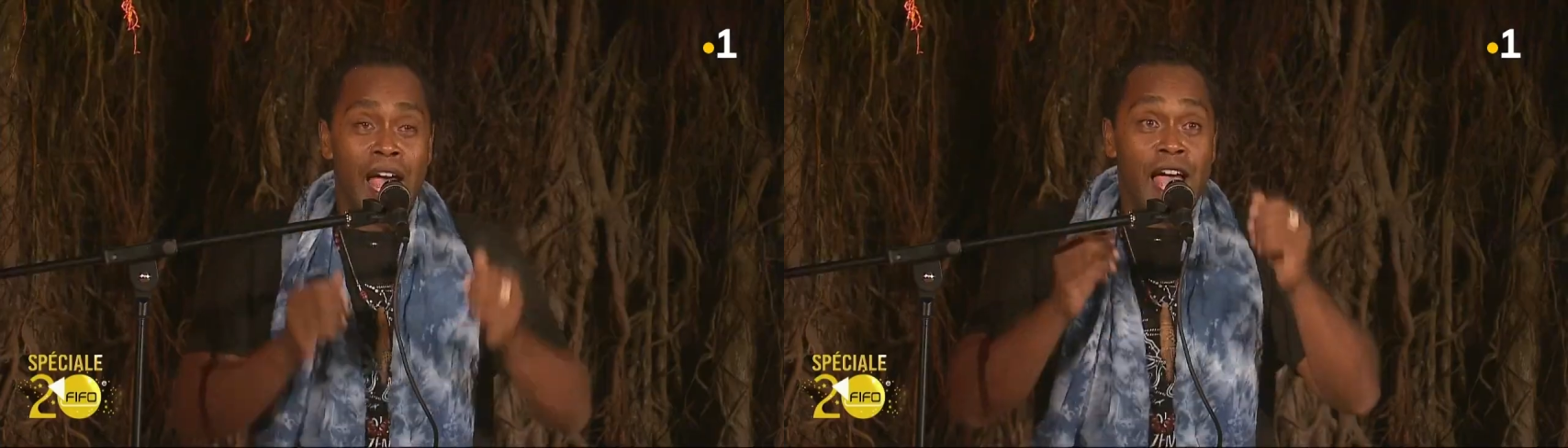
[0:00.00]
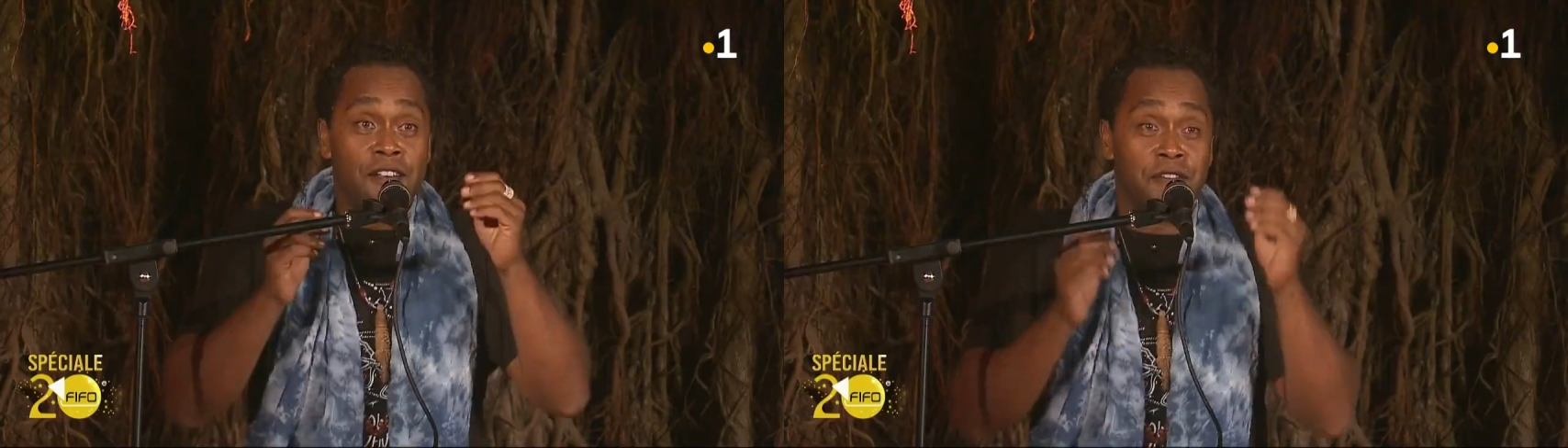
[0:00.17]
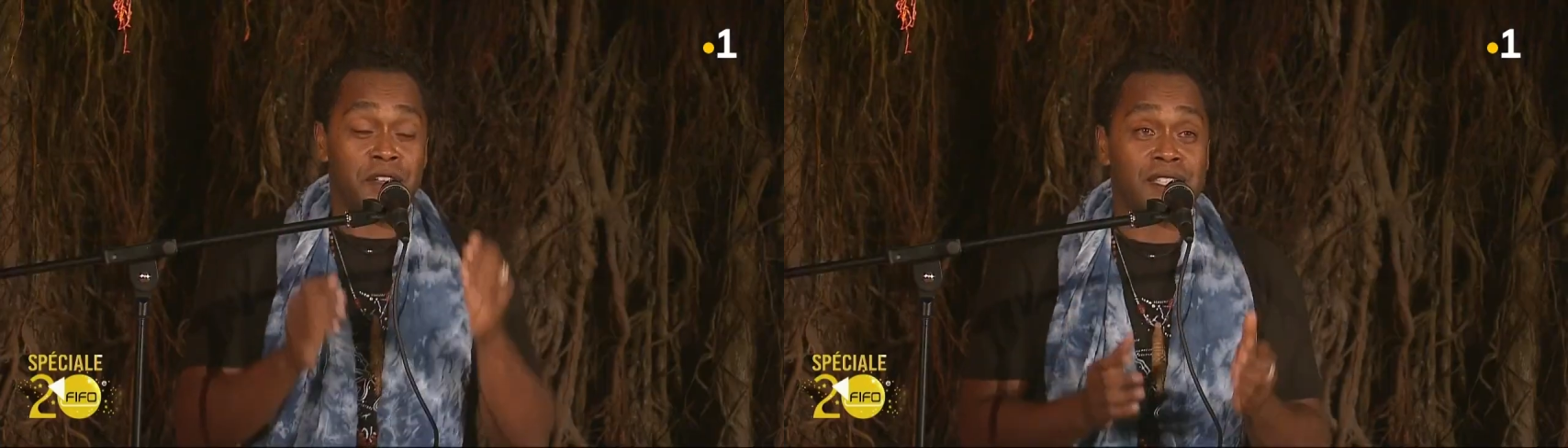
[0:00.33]

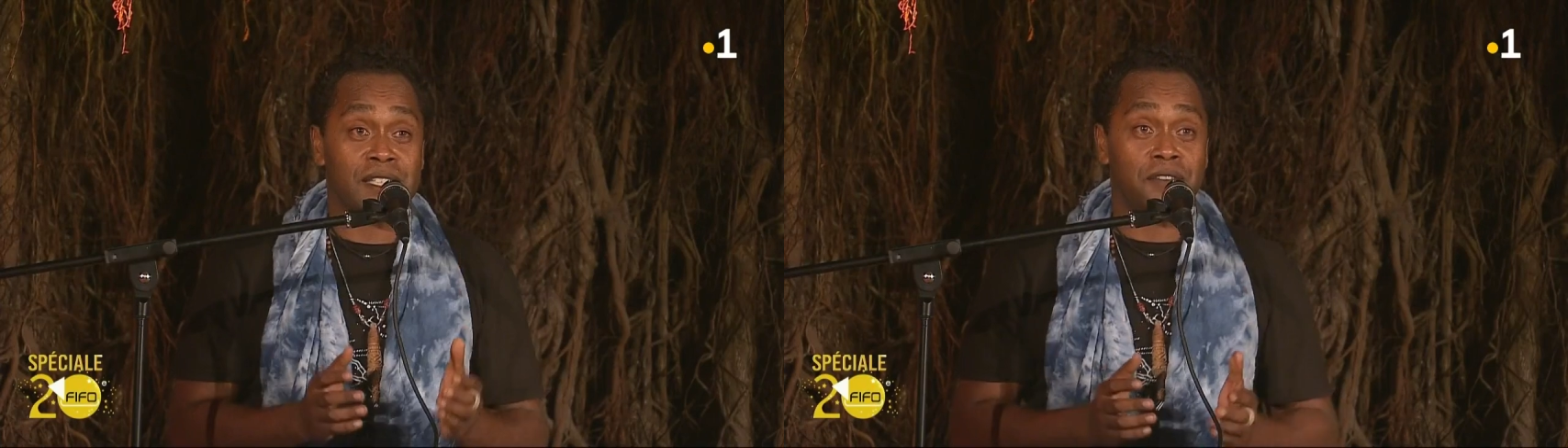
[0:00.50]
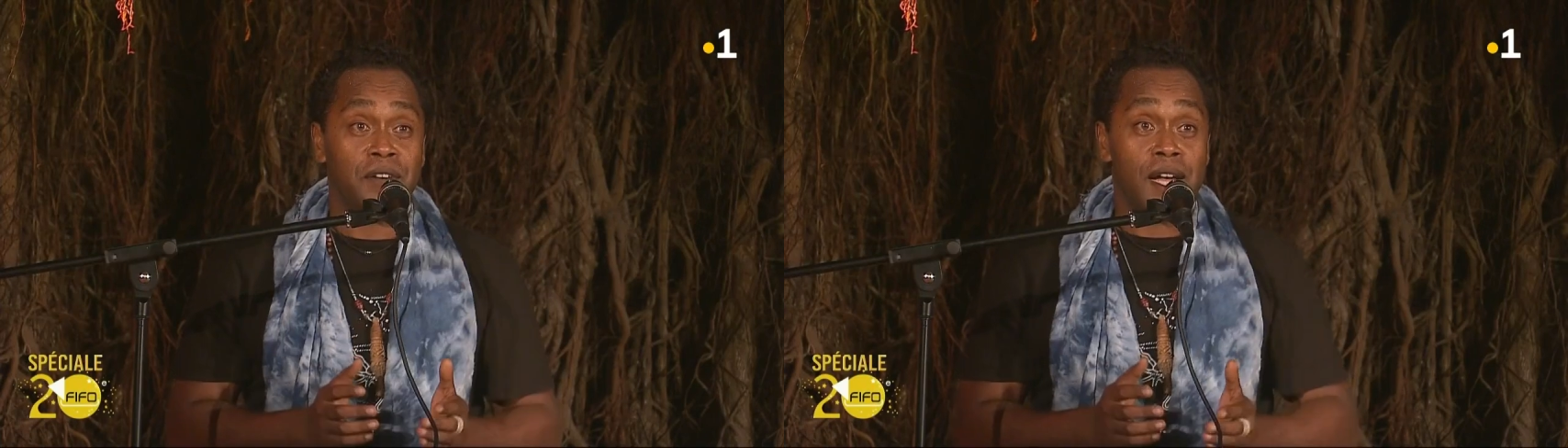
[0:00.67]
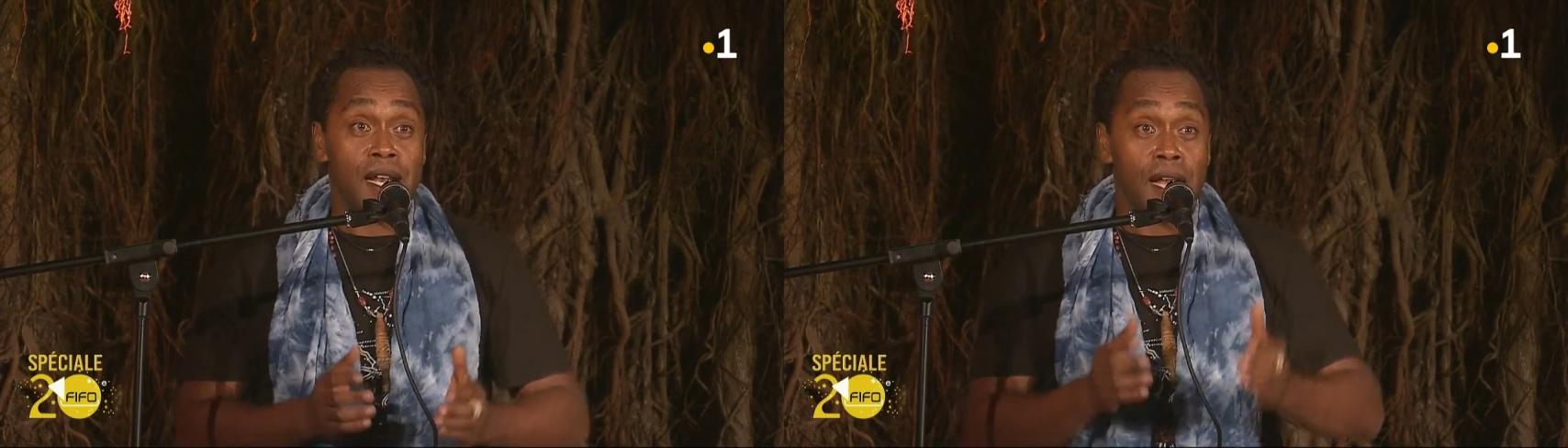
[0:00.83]
Un
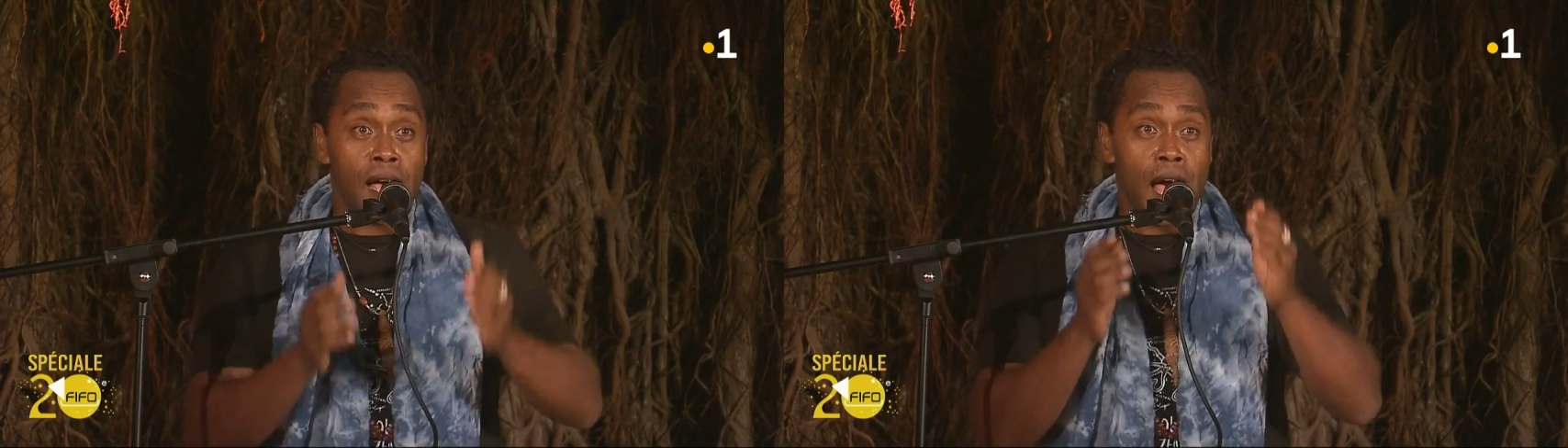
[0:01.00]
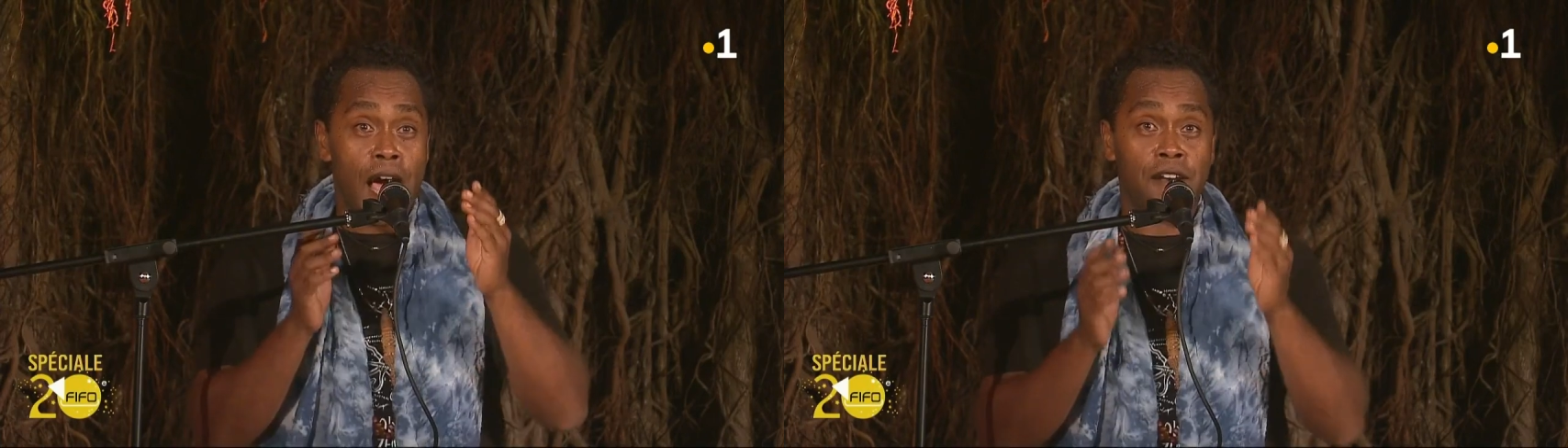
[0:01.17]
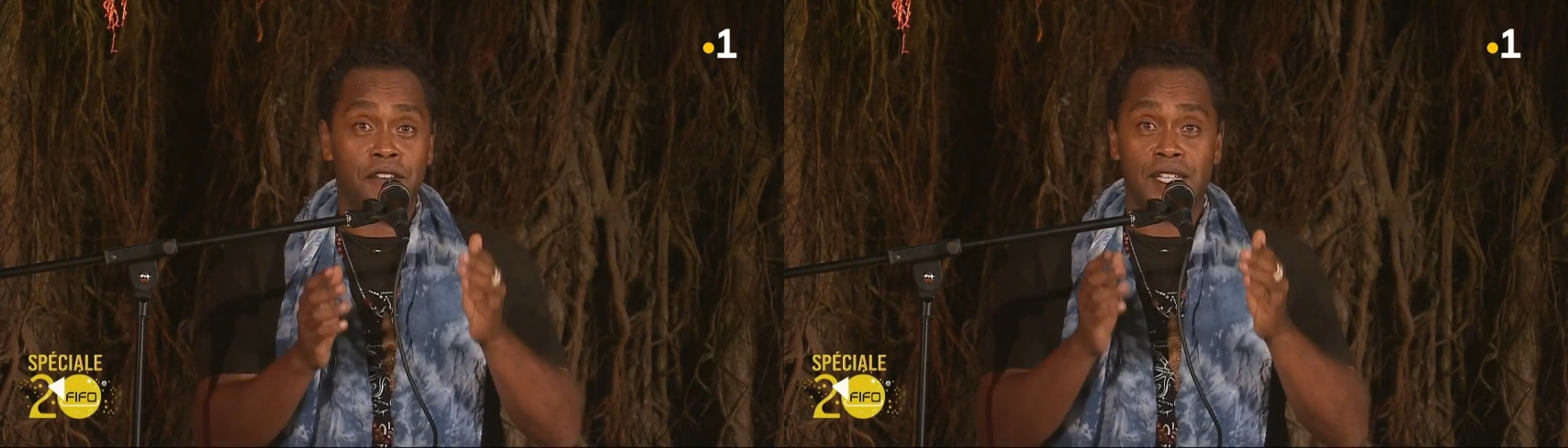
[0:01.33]
festival
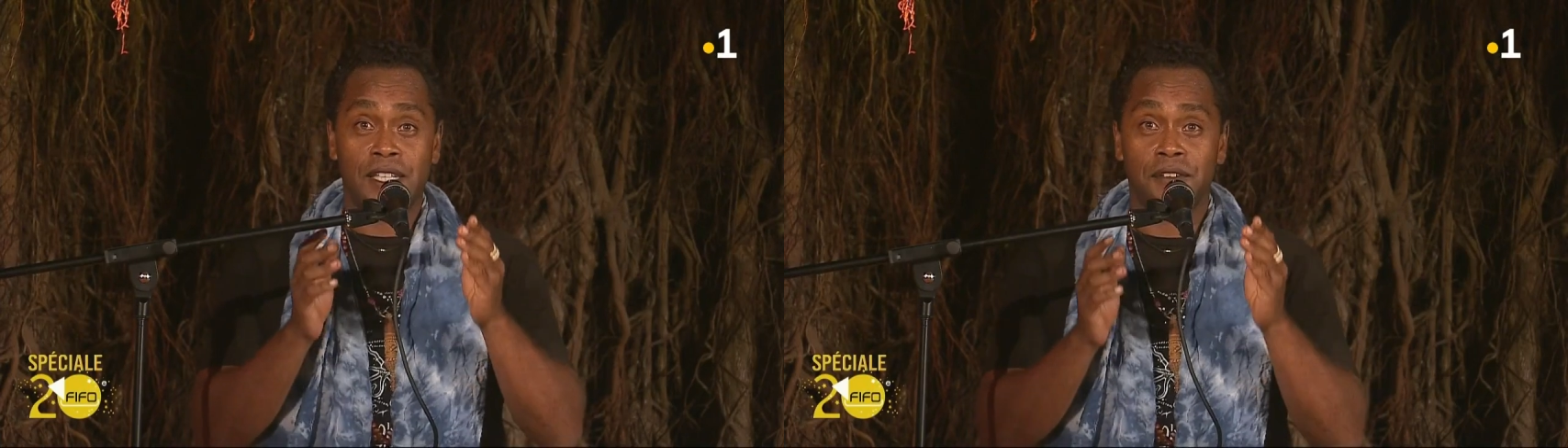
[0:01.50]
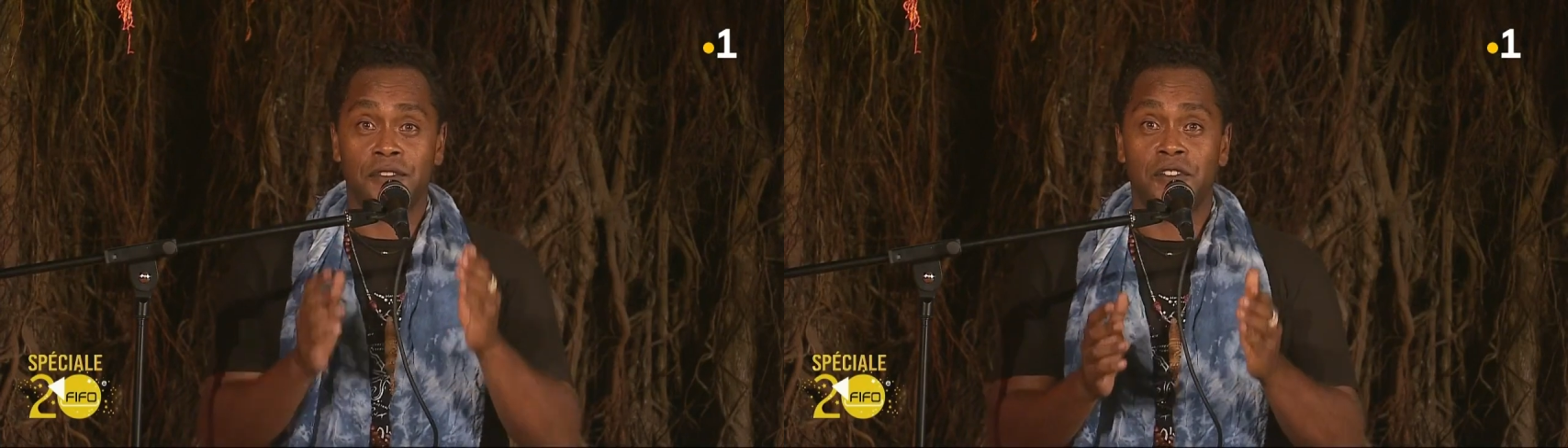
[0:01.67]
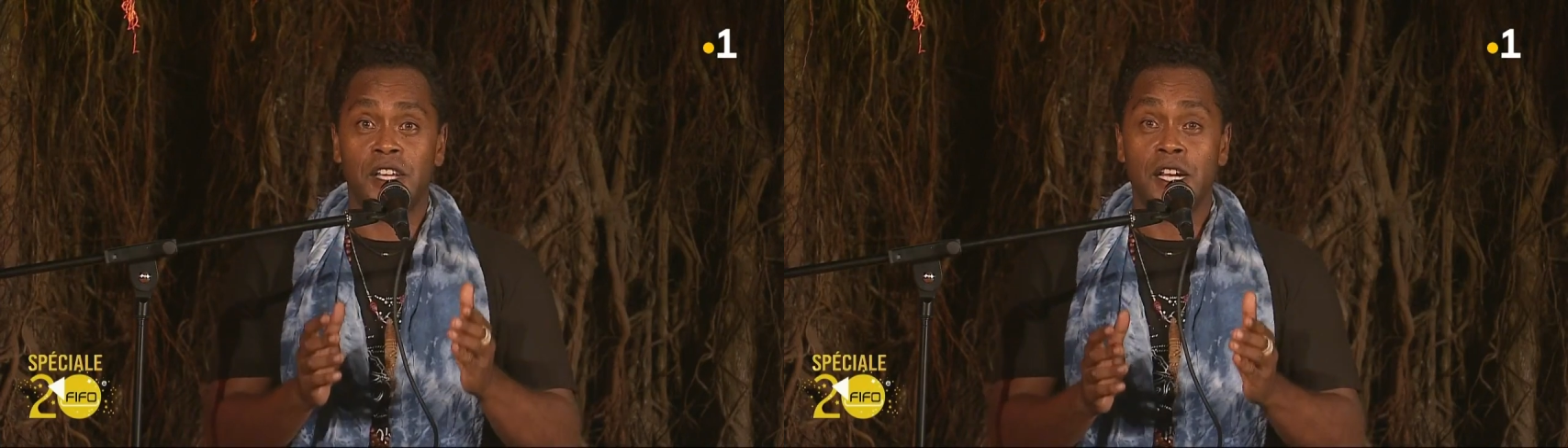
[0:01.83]
avec des
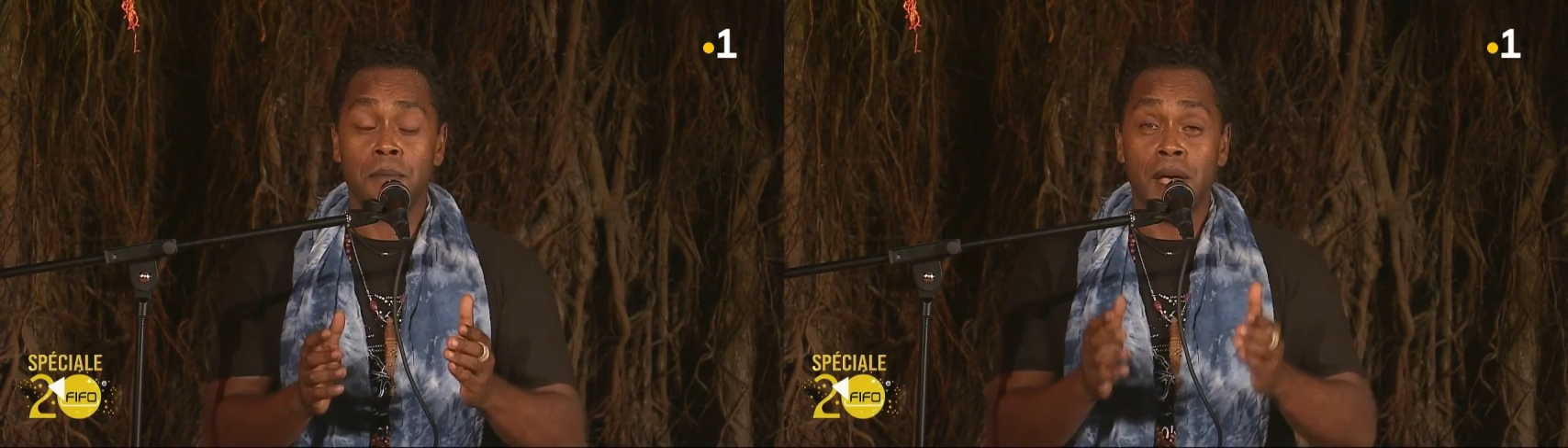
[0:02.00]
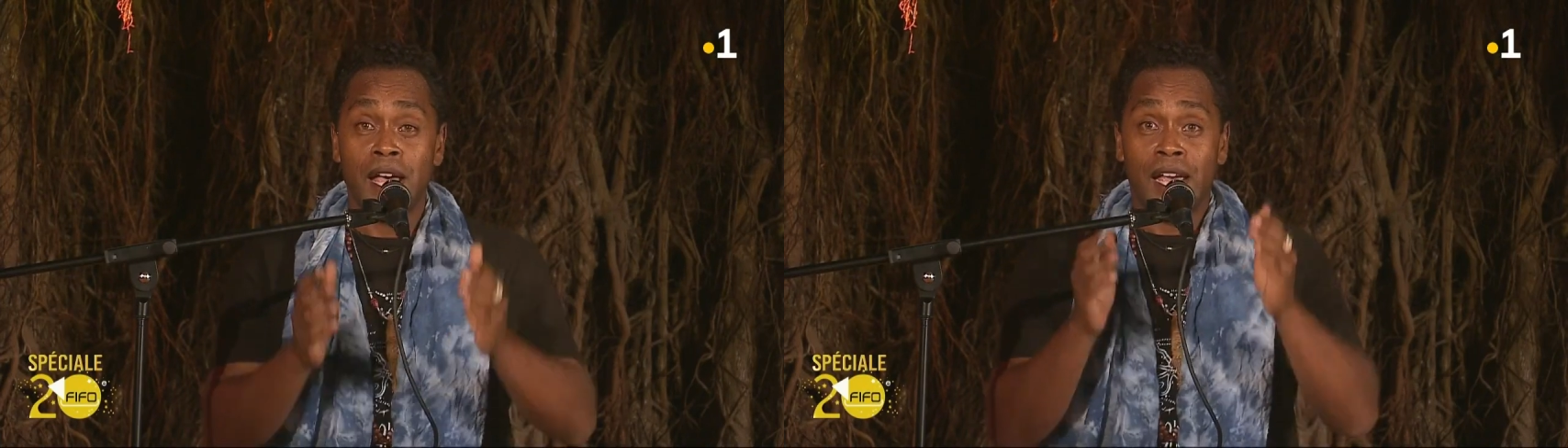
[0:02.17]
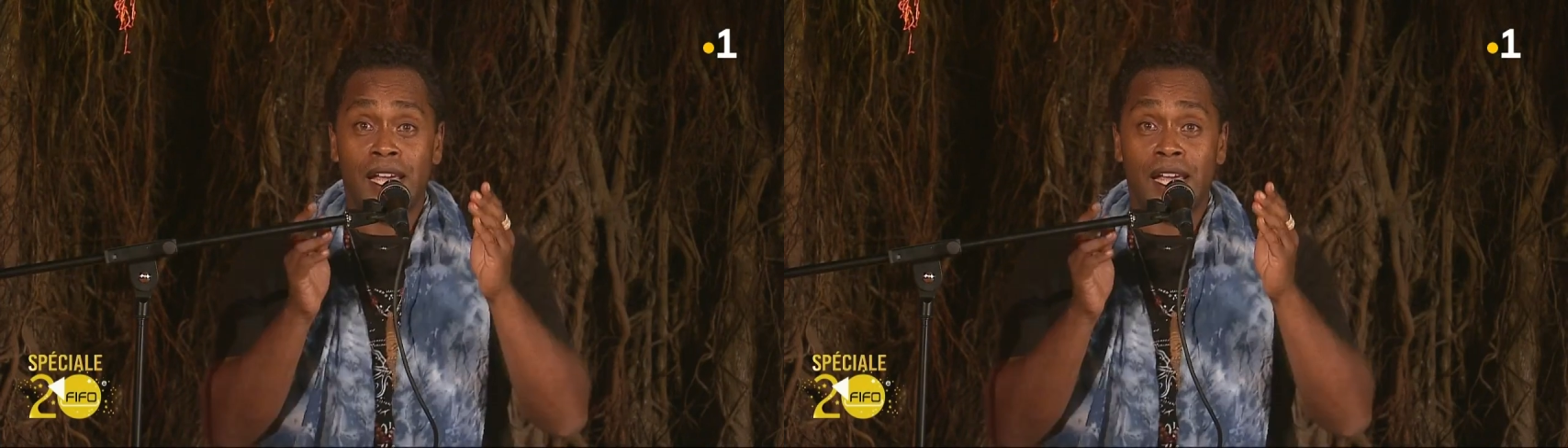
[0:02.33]
films